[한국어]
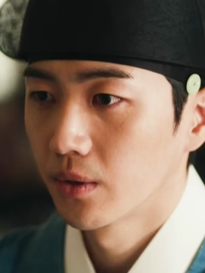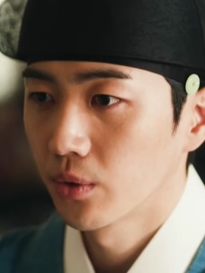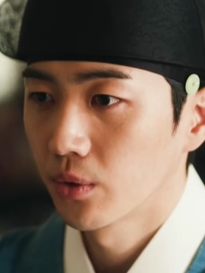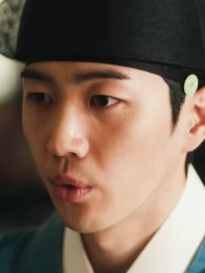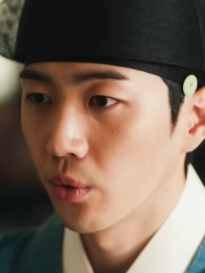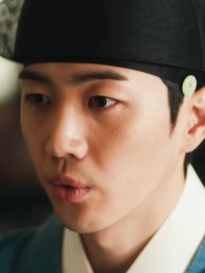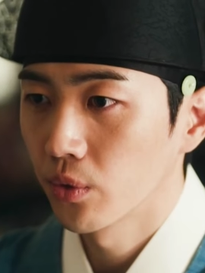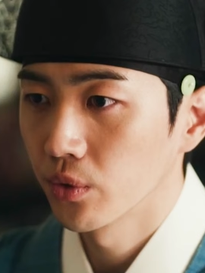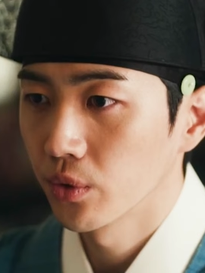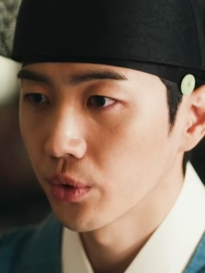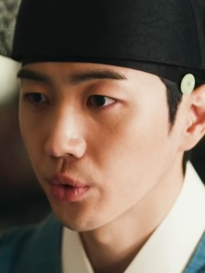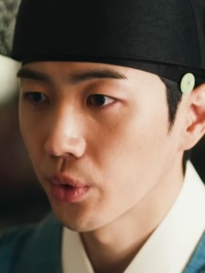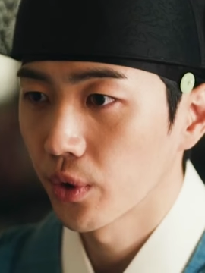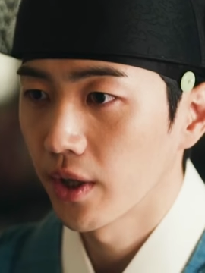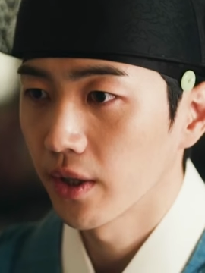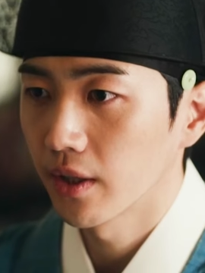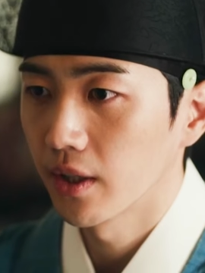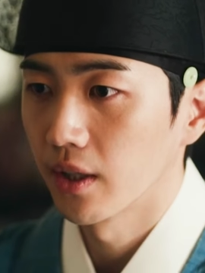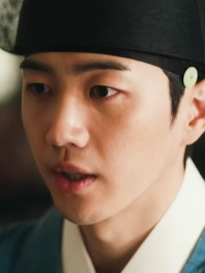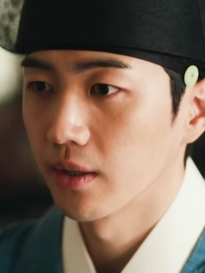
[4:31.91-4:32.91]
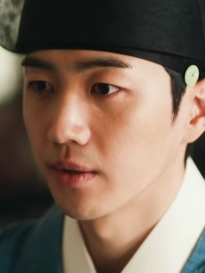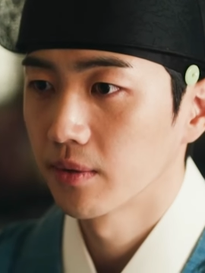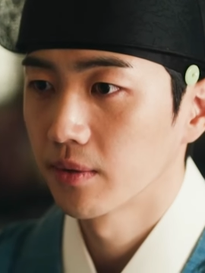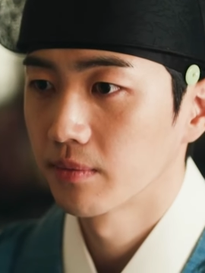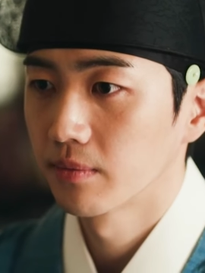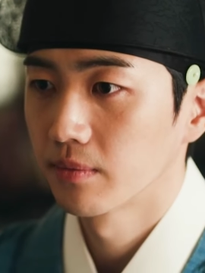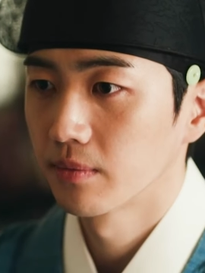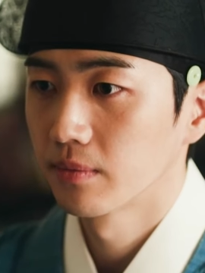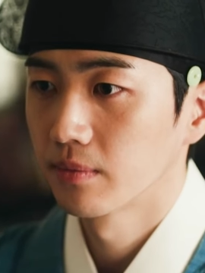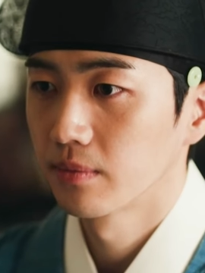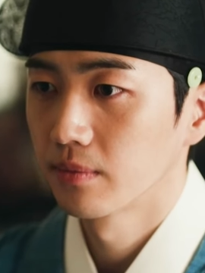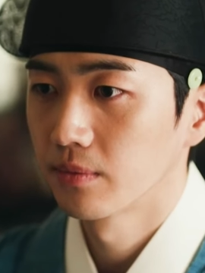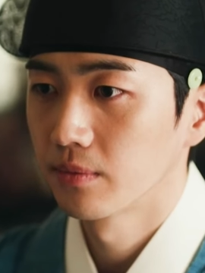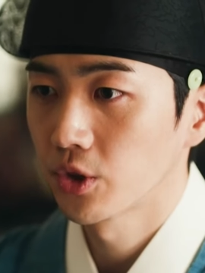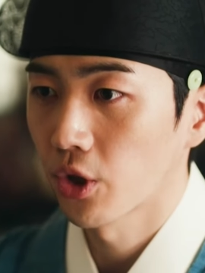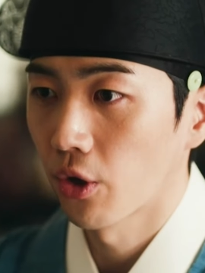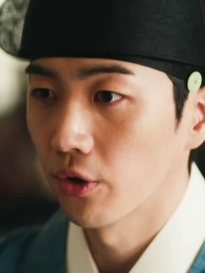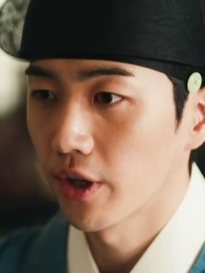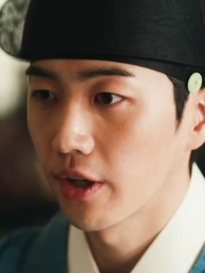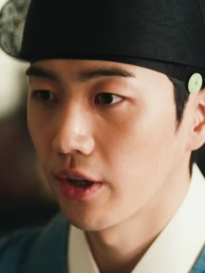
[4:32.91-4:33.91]
동궁으로 돌아가
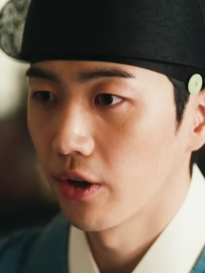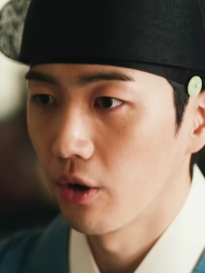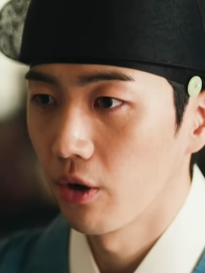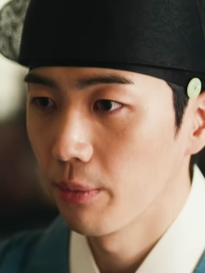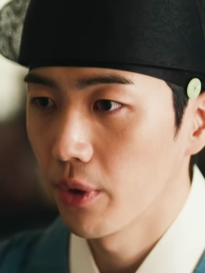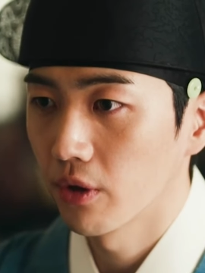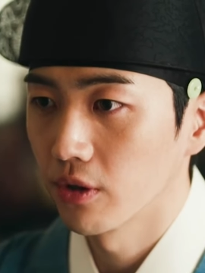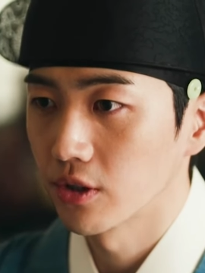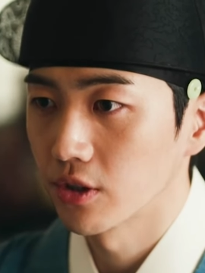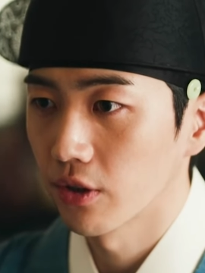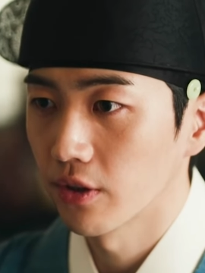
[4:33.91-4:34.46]
전하의 어명을